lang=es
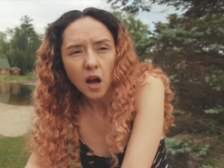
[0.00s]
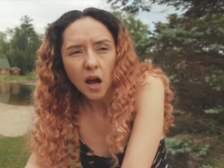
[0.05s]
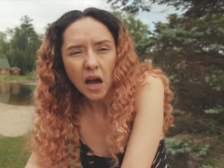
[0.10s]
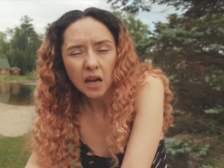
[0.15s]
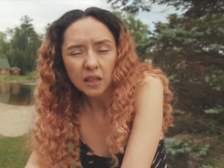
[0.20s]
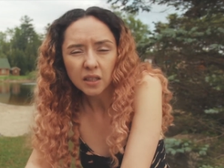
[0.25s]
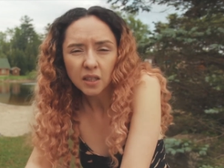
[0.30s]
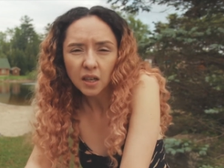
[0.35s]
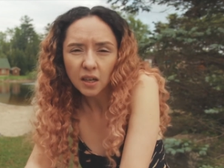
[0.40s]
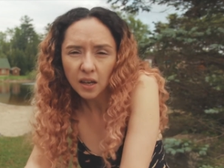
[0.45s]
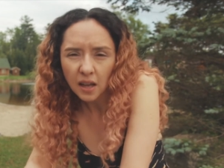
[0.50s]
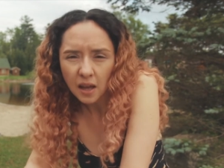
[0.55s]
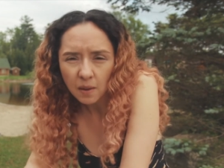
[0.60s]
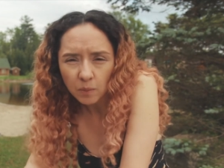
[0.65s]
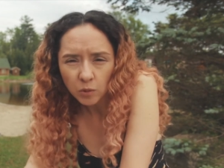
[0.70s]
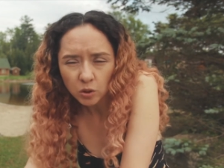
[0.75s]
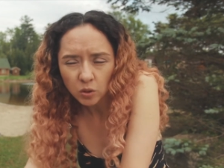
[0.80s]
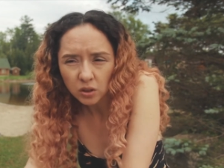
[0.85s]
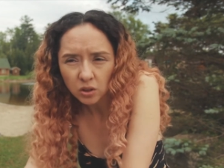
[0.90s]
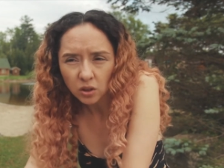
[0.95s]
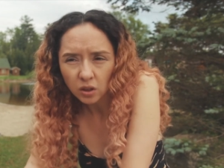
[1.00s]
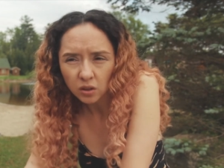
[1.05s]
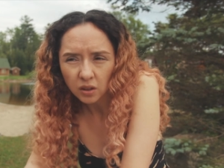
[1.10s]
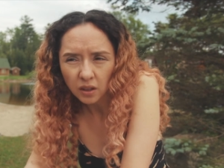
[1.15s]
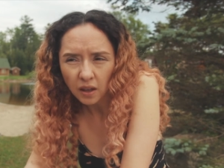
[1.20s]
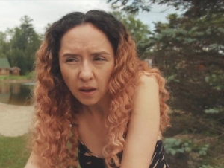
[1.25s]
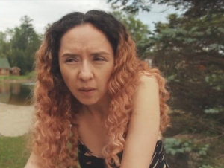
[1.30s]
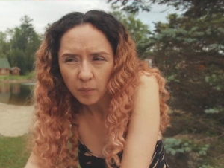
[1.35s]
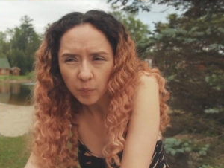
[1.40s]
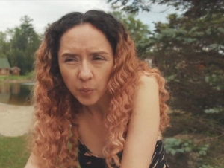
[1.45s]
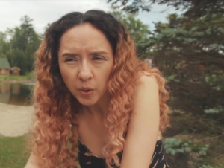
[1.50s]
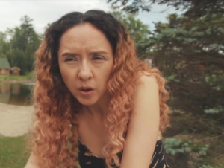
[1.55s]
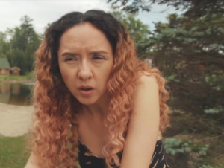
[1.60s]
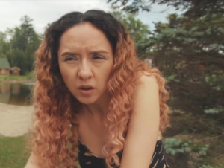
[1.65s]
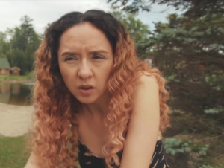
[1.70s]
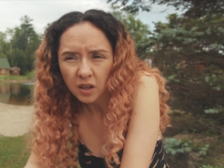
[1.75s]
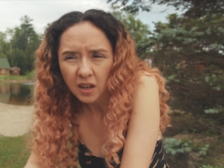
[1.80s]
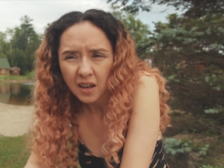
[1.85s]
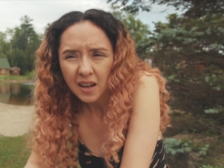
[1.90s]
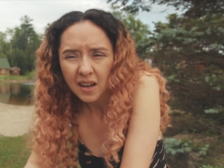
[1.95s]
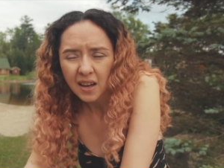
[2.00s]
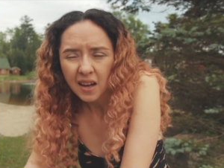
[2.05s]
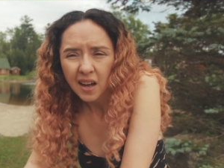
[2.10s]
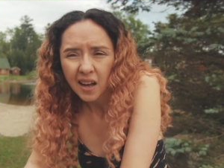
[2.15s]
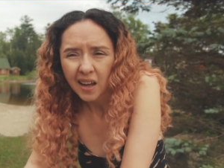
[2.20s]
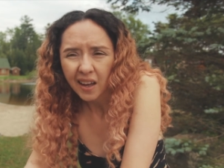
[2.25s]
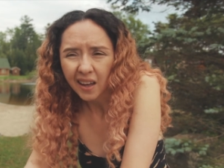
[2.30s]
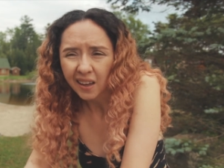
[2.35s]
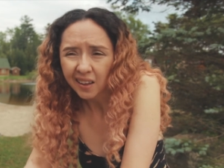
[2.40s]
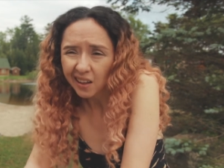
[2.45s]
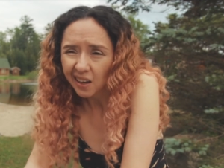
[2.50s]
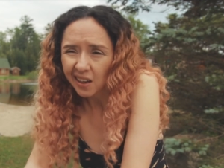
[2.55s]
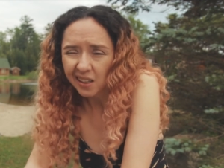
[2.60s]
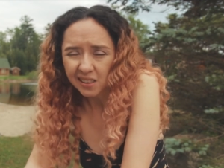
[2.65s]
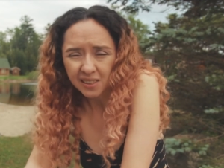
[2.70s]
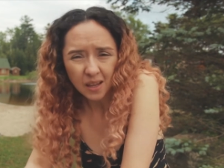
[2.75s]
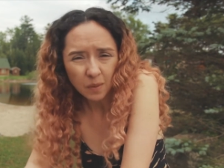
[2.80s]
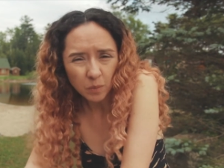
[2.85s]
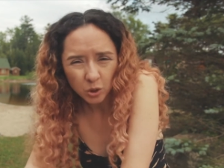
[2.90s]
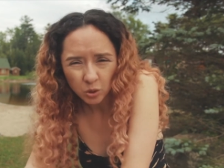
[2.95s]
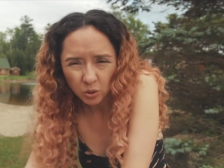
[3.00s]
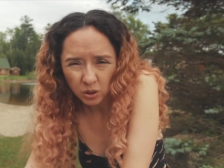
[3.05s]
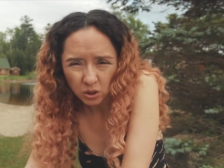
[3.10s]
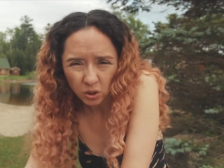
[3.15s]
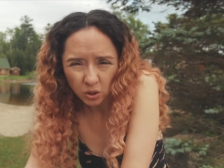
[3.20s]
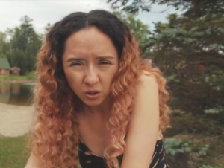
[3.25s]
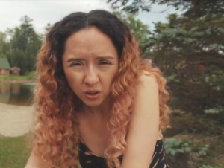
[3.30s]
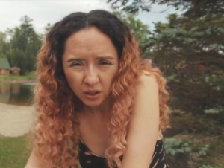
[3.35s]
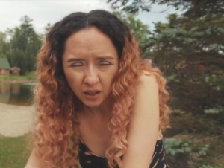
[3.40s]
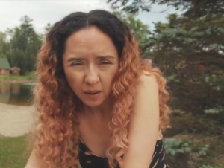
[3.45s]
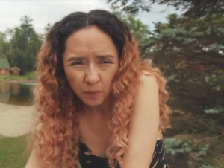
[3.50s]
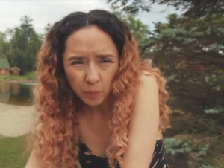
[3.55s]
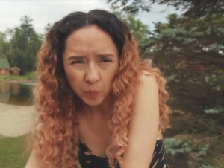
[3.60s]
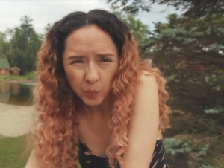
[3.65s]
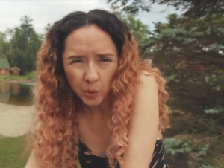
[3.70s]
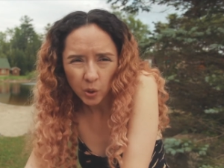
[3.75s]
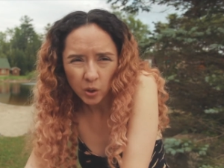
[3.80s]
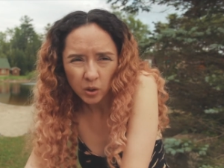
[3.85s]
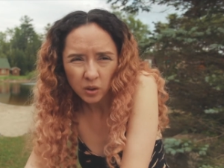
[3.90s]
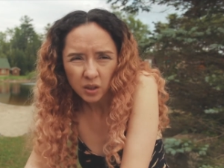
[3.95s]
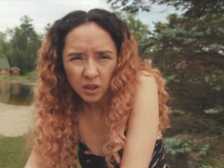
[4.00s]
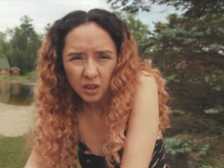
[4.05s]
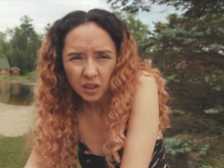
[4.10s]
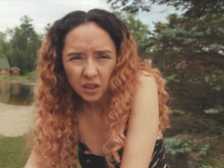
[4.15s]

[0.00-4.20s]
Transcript: a quién le damos nuestro tiempo, en qué gastamos nuestro tiempo,